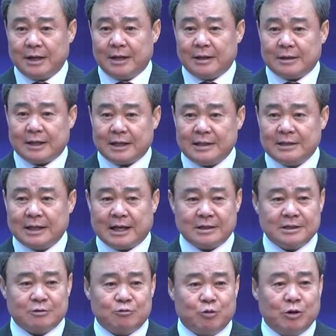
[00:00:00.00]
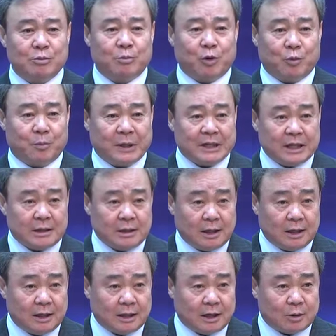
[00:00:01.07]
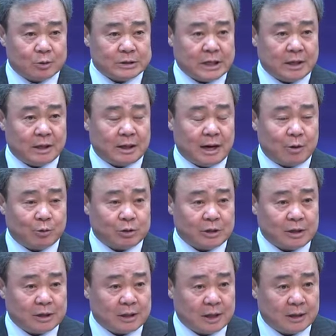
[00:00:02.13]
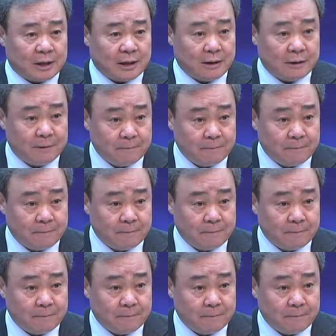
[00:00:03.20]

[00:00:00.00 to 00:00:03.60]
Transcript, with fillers: 나는 아직 구원 못 받았다라고 생각하고 들어야 될까요?